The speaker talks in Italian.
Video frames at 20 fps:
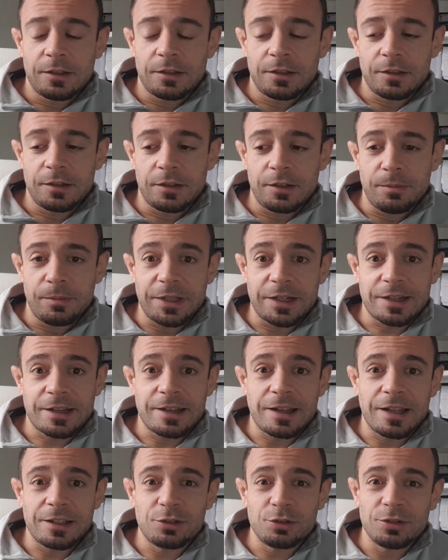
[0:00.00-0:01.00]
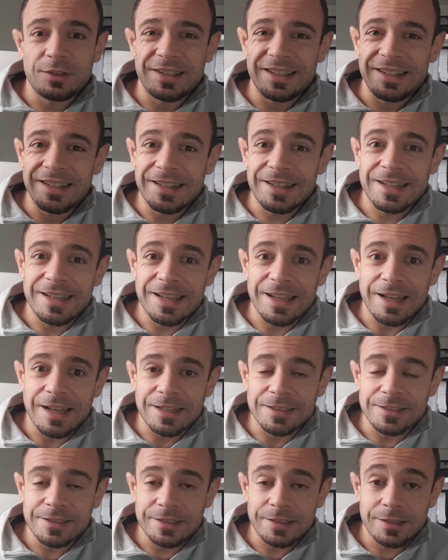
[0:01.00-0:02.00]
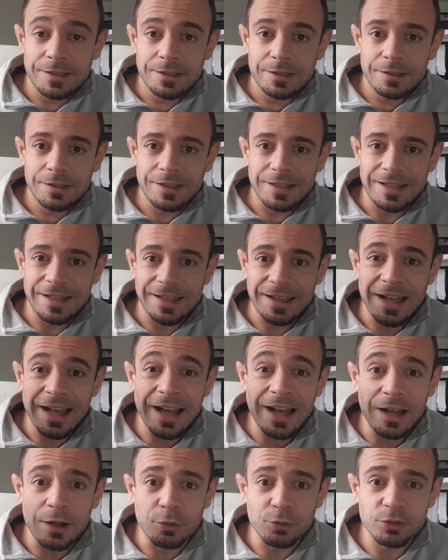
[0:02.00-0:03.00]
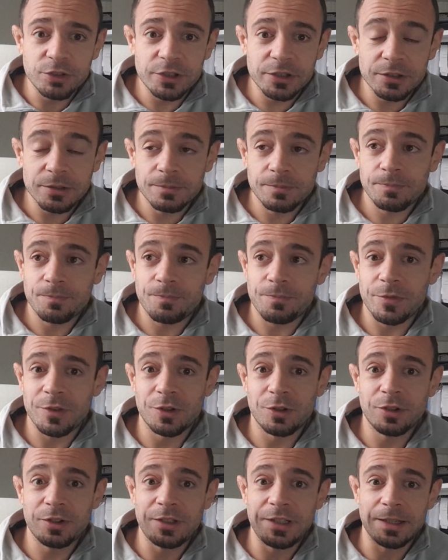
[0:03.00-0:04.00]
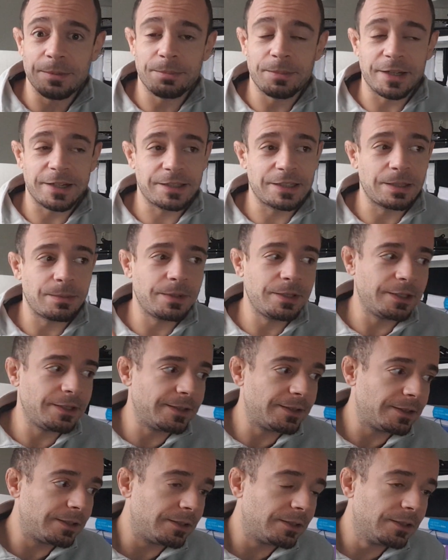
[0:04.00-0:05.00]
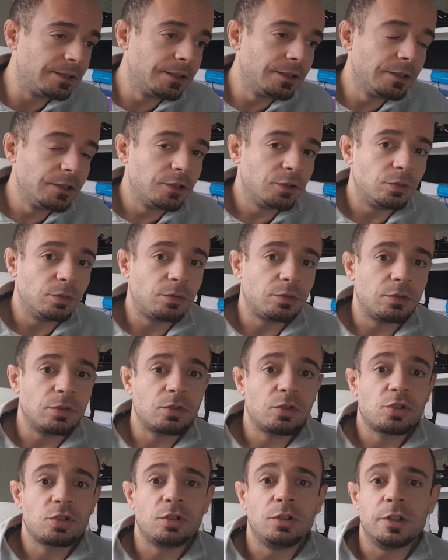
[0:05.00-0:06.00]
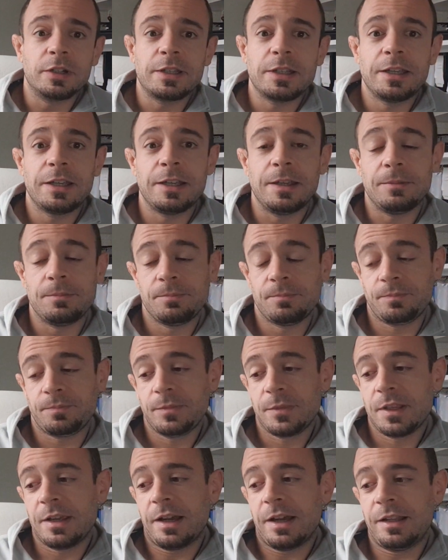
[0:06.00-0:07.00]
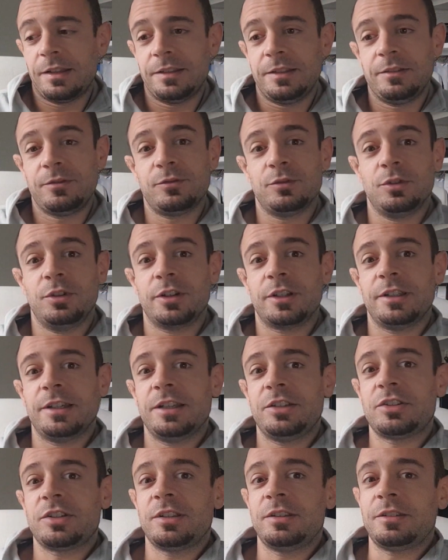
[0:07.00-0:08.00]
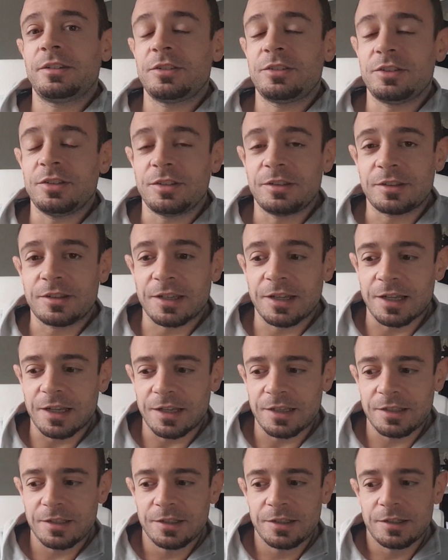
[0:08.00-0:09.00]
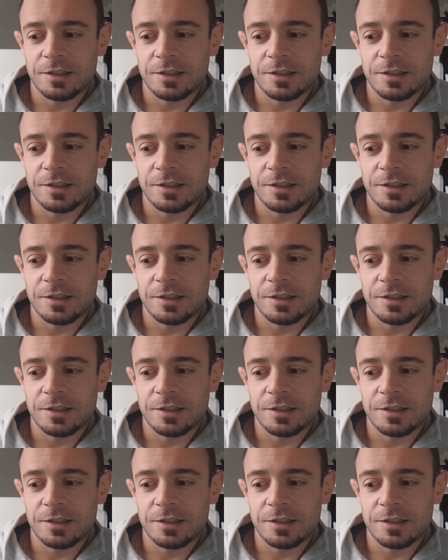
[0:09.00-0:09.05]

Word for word: eh, il mercato delle case, le house, non gli appartamenti. Tutto ciò che è al di fuori dai centri città,